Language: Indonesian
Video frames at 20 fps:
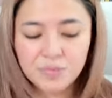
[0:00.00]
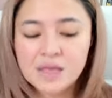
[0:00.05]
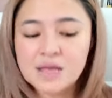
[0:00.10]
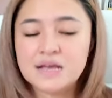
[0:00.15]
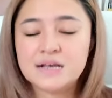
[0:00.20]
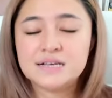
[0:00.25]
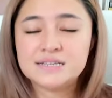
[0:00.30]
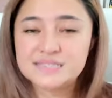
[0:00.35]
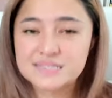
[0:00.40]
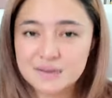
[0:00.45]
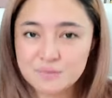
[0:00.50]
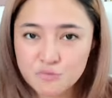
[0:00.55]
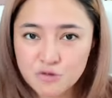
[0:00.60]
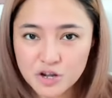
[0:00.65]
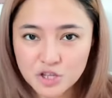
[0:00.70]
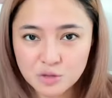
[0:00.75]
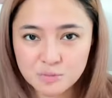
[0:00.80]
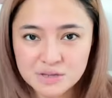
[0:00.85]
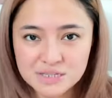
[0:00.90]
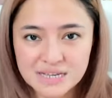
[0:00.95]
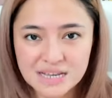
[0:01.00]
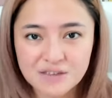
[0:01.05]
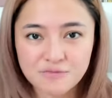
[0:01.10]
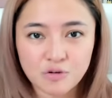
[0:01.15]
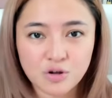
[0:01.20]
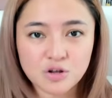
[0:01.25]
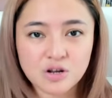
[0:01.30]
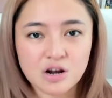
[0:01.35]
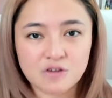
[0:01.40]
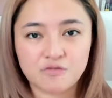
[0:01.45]
Semua itu menjadi
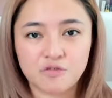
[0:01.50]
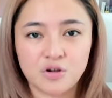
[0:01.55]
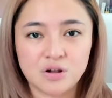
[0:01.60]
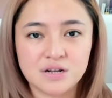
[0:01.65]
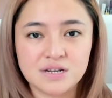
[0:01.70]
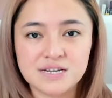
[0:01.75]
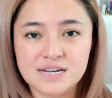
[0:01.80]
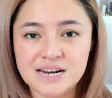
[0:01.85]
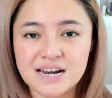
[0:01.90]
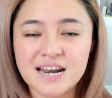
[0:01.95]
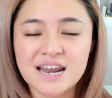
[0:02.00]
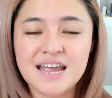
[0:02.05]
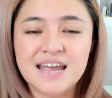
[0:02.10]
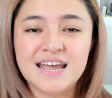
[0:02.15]
folder-folder